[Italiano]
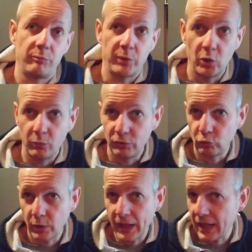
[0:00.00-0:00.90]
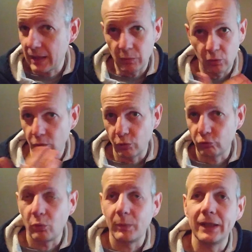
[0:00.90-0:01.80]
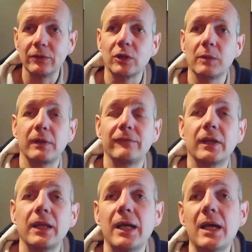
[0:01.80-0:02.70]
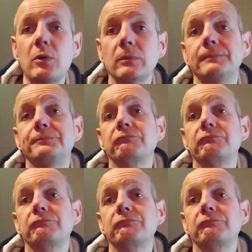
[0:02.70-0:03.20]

Poi lo misuriamo con lo strumento che preferiamo